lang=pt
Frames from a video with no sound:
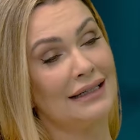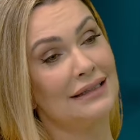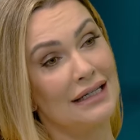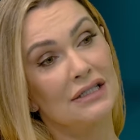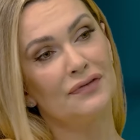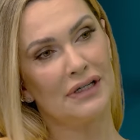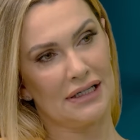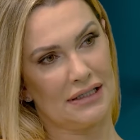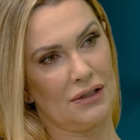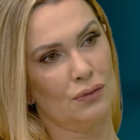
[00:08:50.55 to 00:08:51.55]
a
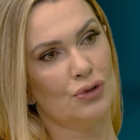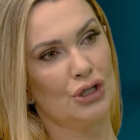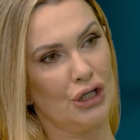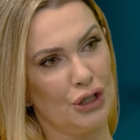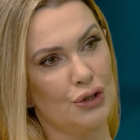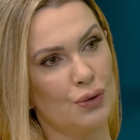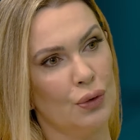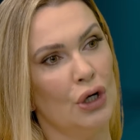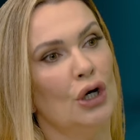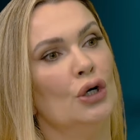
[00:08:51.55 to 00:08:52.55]
classificação de
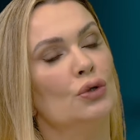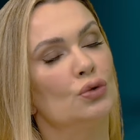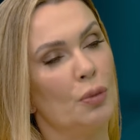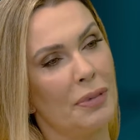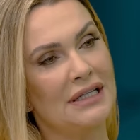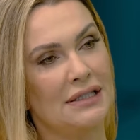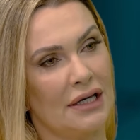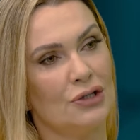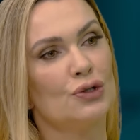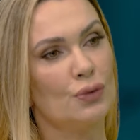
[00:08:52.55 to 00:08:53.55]
risco do
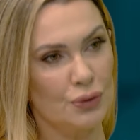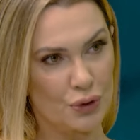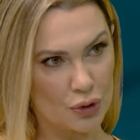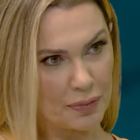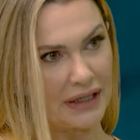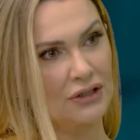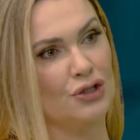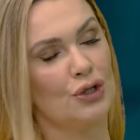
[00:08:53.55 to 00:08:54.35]
paciente com suspeita de